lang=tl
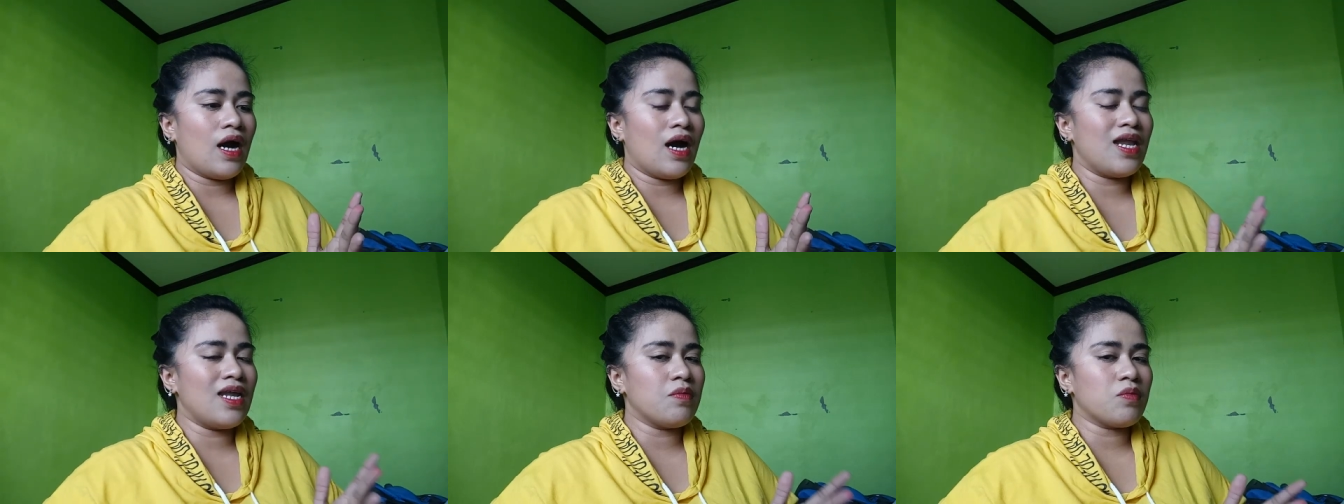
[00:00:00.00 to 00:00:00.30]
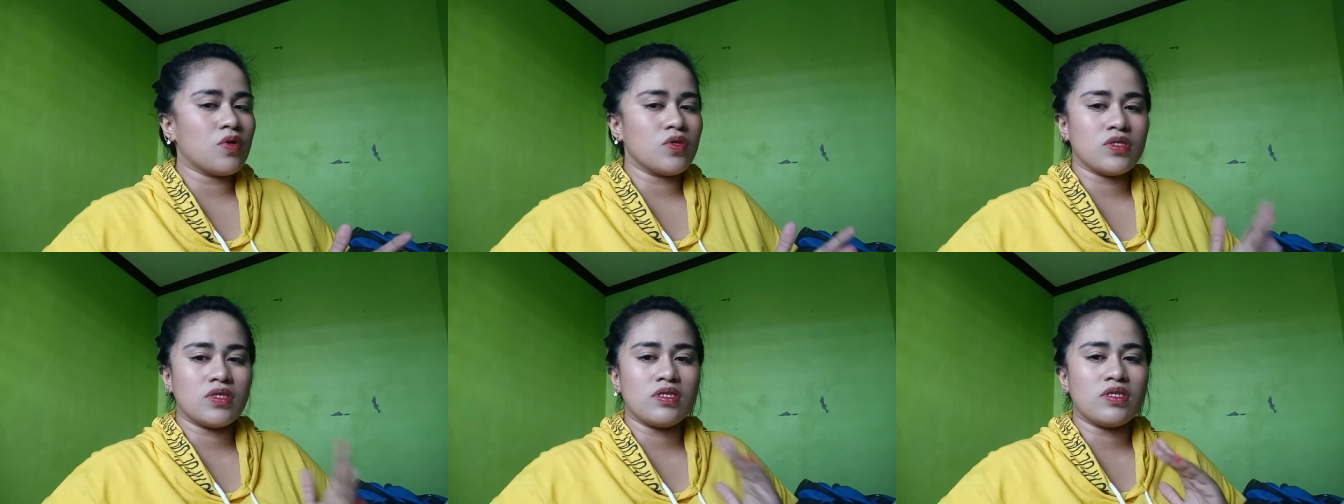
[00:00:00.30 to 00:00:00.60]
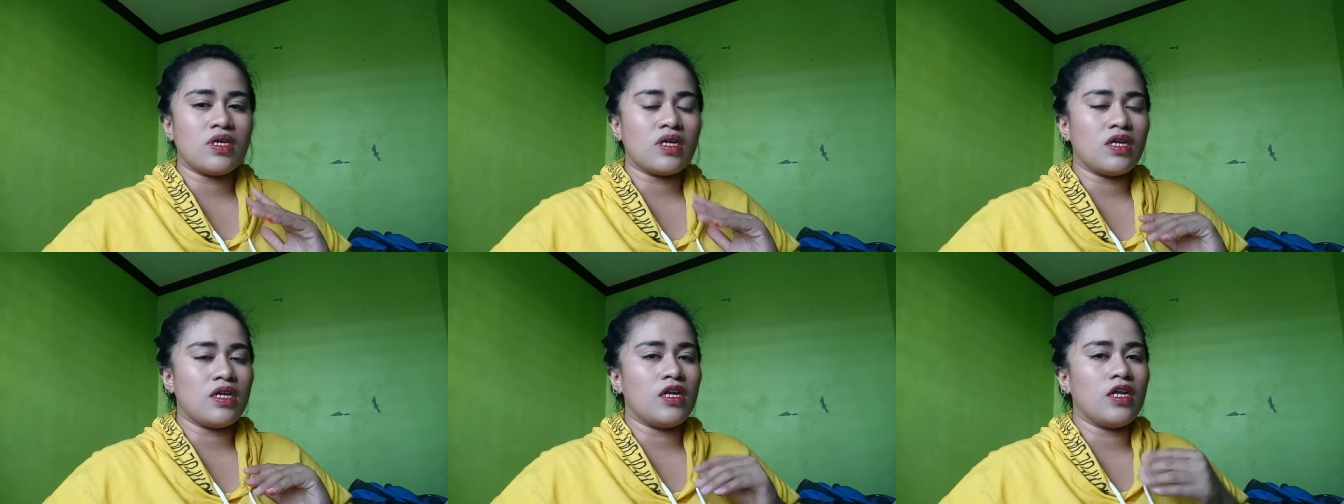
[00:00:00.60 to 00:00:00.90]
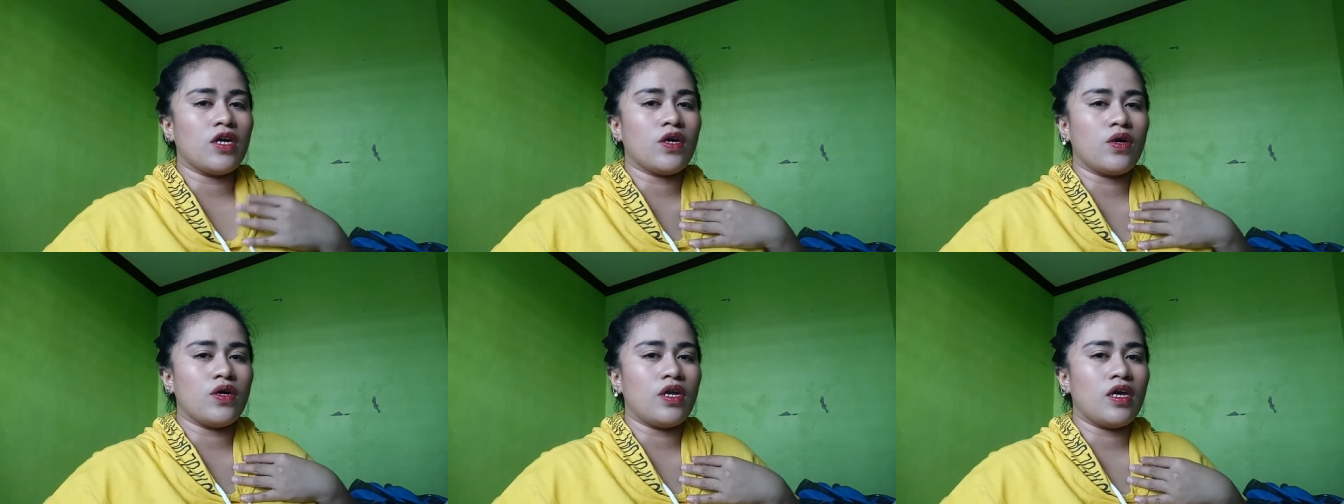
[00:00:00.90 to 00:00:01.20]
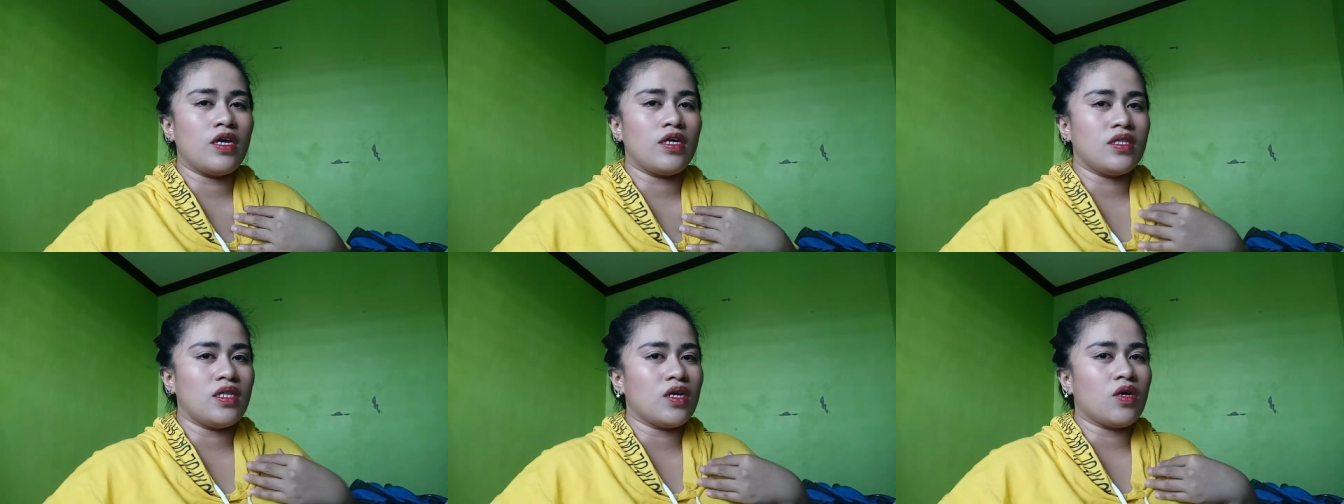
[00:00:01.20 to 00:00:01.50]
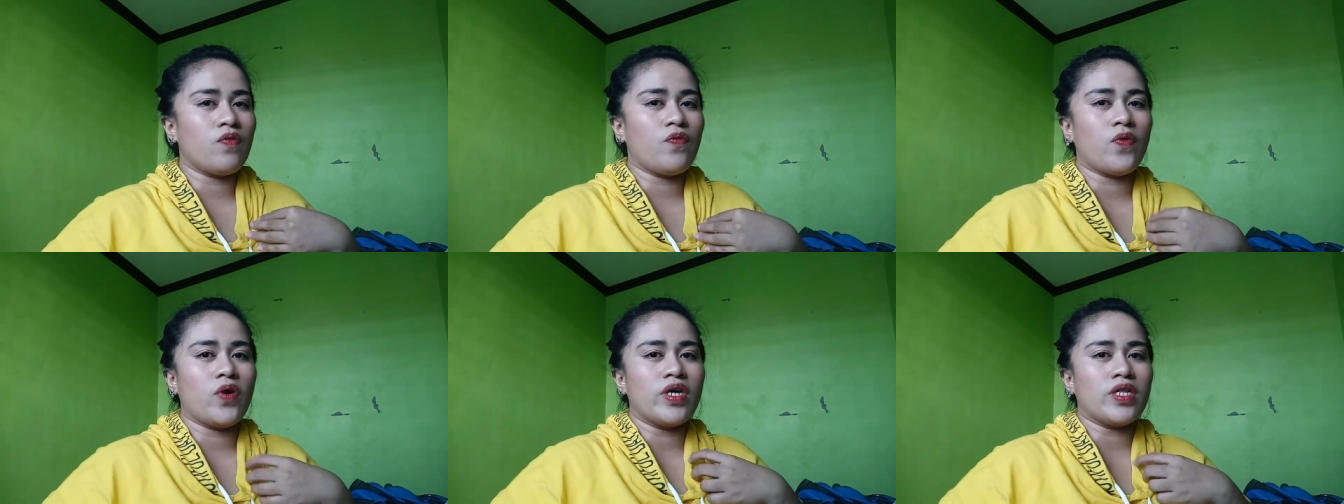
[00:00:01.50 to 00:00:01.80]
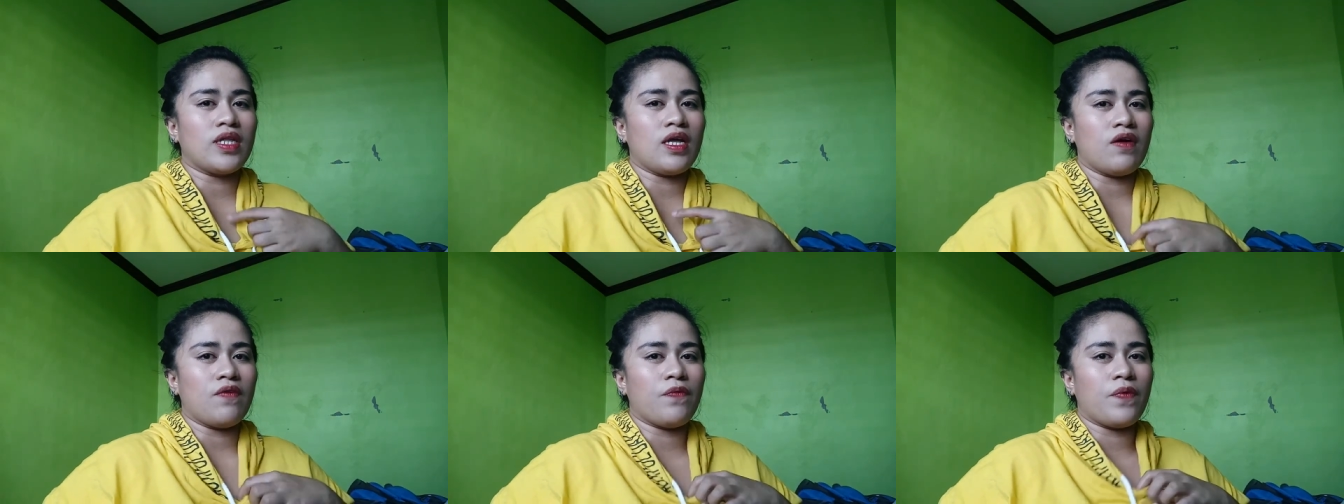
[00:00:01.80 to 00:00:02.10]
alam ko sa sarili ko na hindi ko
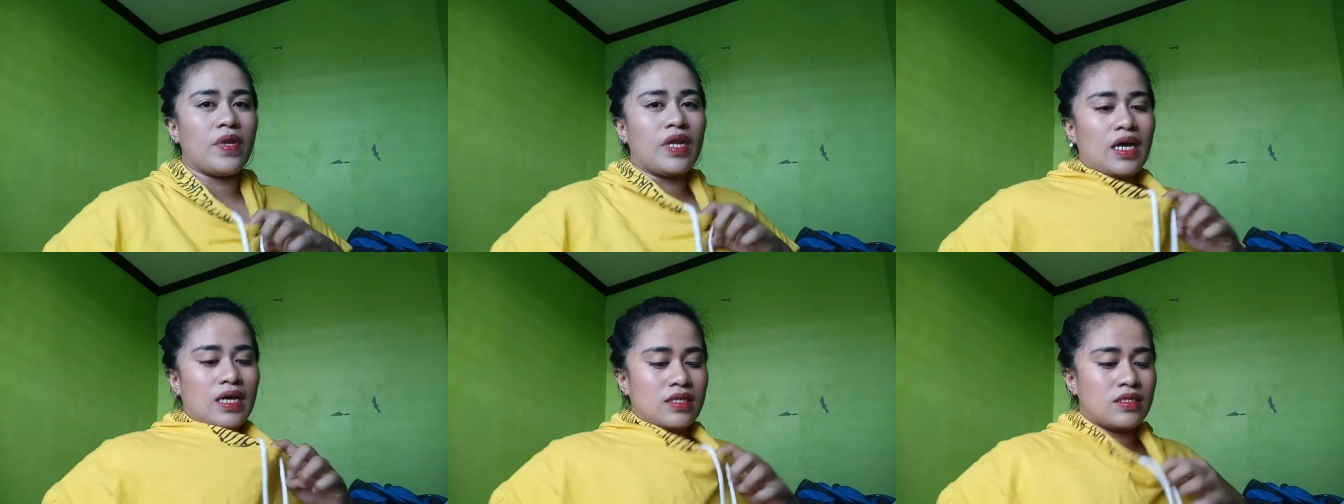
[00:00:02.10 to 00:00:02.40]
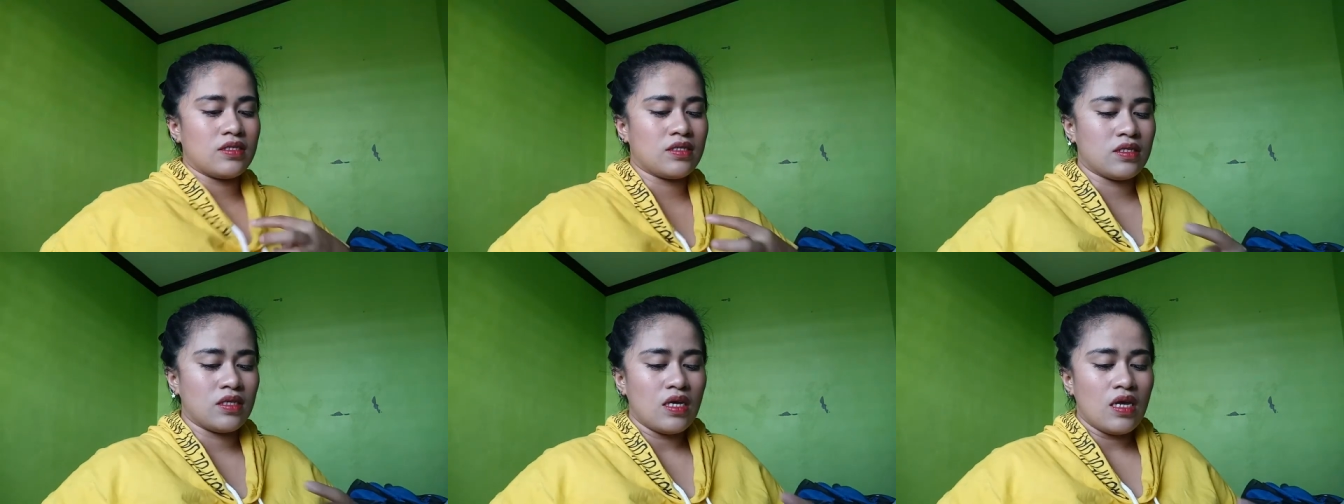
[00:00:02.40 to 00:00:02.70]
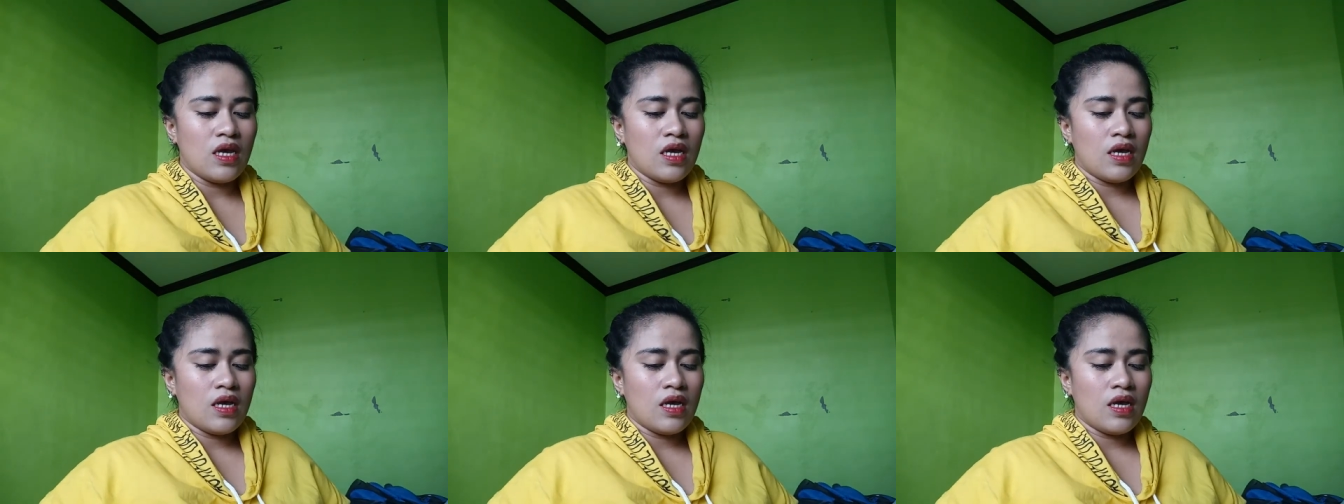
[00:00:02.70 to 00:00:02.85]
forte ang finance,